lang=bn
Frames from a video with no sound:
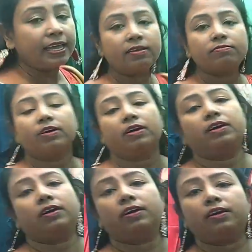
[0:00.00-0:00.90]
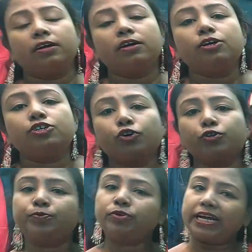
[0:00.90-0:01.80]
এই
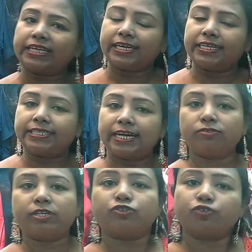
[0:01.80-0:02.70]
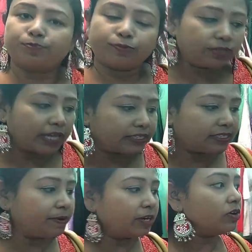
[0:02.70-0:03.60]
সোদপুরের কাছাকাছি থাকো তারা সোদপুর দিয়ে
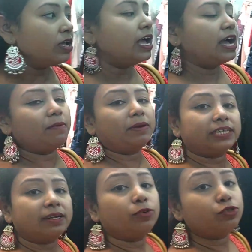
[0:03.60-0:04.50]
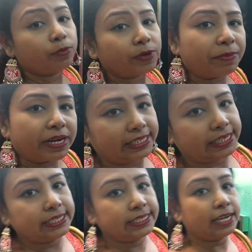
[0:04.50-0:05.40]
আসতে পারো আবার যারা মধ্যমগ্রামের
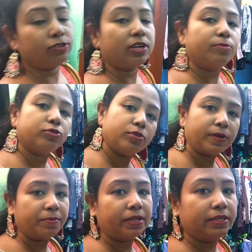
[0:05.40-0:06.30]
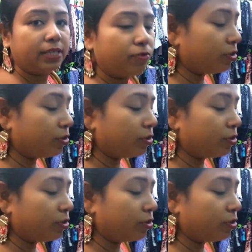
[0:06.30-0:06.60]
কাছাকাছি থাকো তারা মধ্যমগ্রামের দিয়েও